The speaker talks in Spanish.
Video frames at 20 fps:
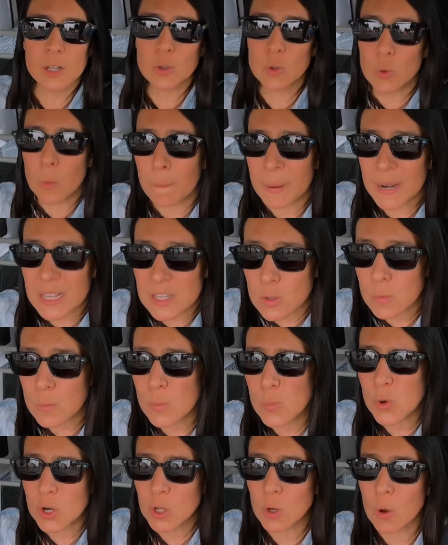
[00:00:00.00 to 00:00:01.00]
Es un precio
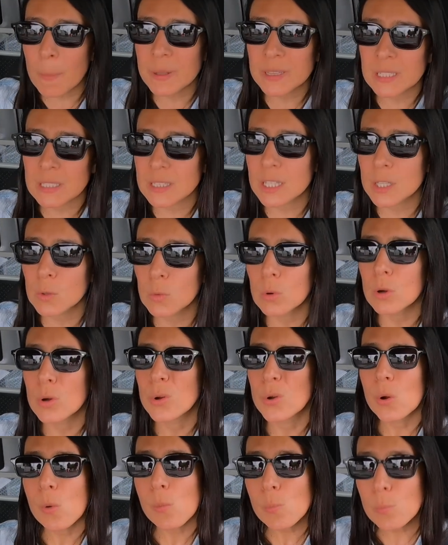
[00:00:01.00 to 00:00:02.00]
muy competitivo,
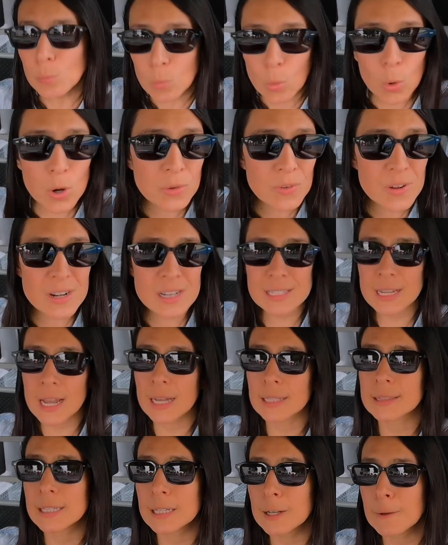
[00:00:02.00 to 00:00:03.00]
muy
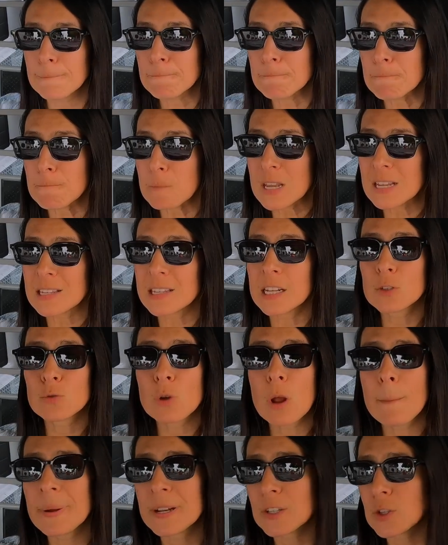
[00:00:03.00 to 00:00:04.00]
versátil. Si eres
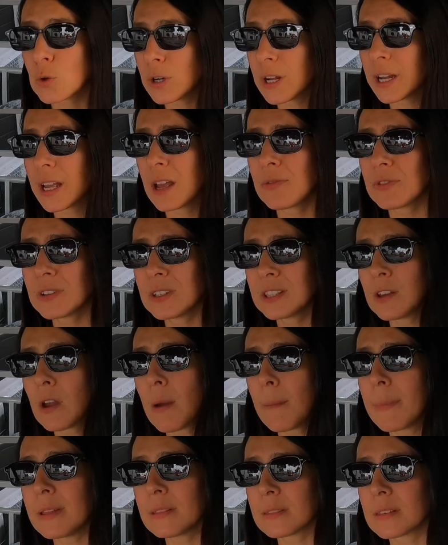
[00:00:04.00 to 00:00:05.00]
una persona que
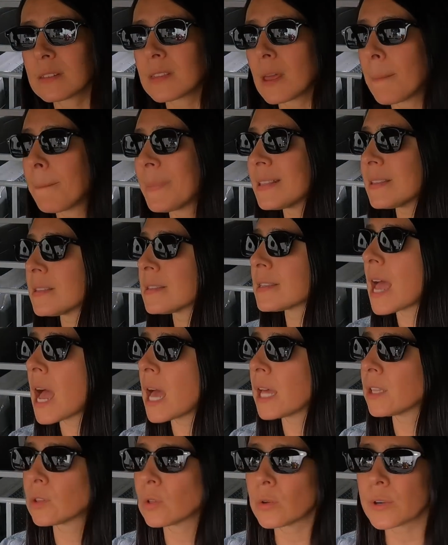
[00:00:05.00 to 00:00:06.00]
definitivamente está
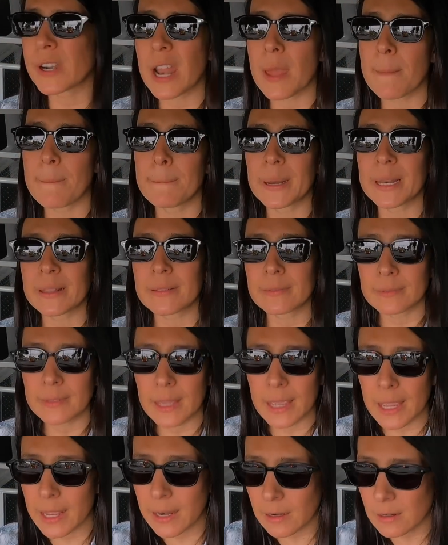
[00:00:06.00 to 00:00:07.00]
pensando en
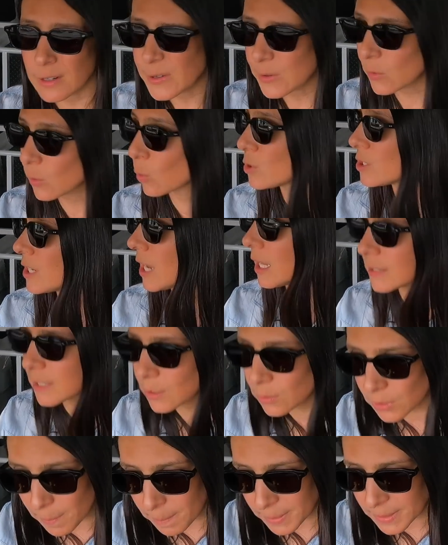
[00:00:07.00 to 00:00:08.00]
emprender o ya
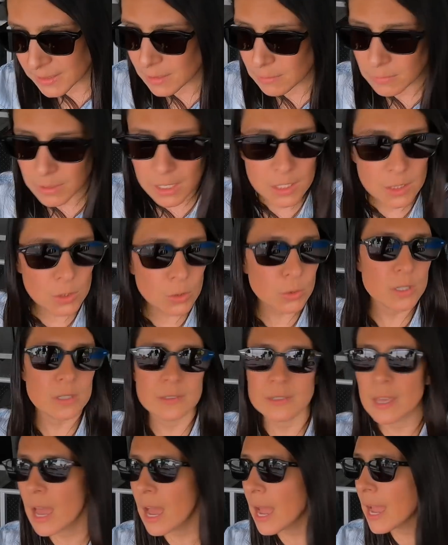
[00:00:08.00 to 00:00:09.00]
tiene un emprendimiento y
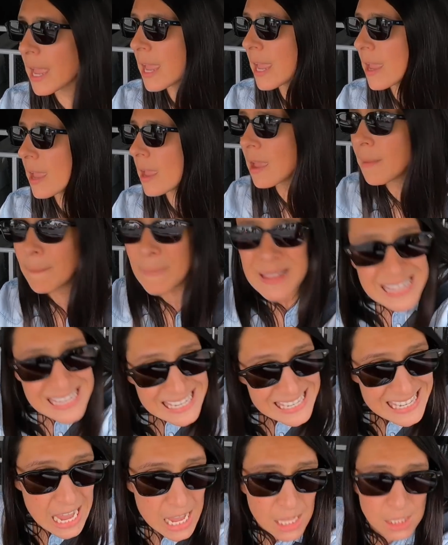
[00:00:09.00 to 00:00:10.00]
está eh,
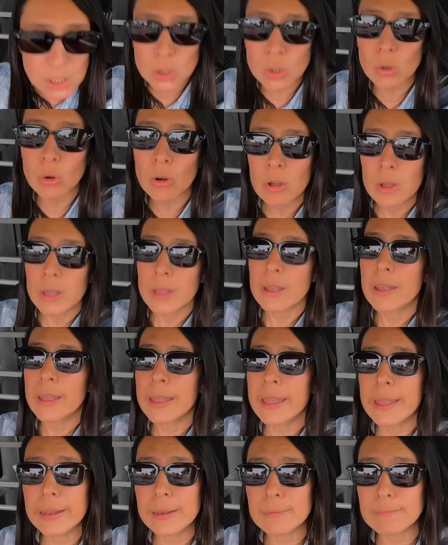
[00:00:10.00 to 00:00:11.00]
pensando
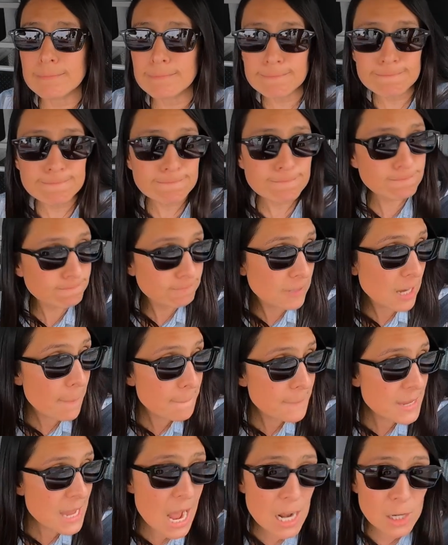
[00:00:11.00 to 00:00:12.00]
en
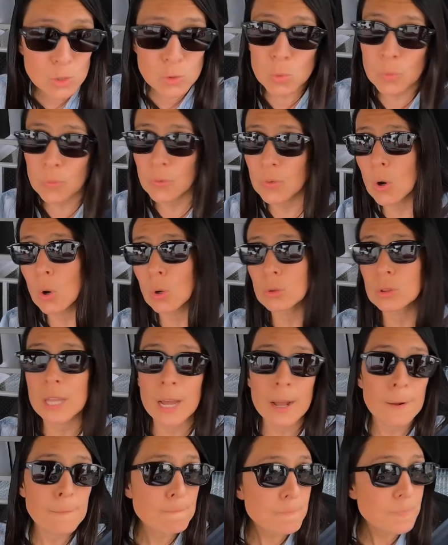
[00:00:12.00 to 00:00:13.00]
cambiar su
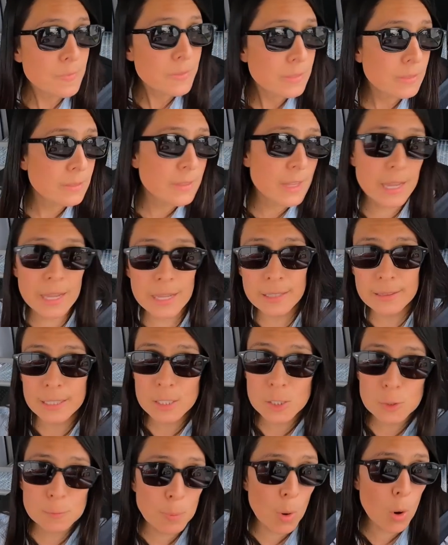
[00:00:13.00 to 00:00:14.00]
flota de
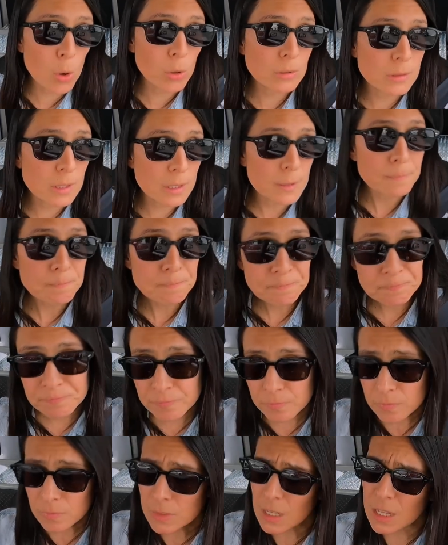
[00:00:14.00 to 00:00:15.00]
transporte,
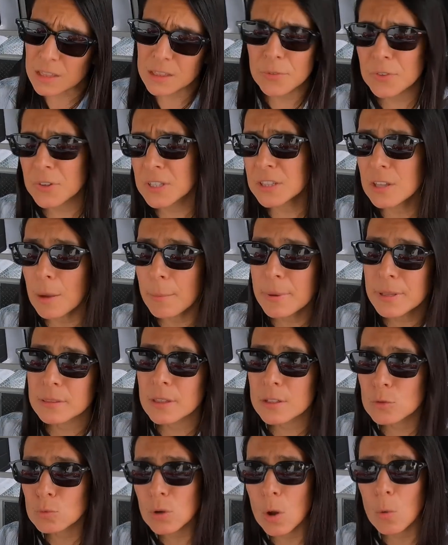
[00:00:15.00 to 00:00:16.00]

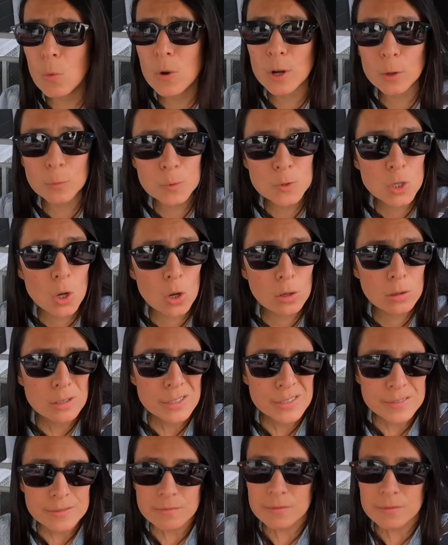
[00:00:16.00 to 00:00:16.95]
definitivamente es una buena opción.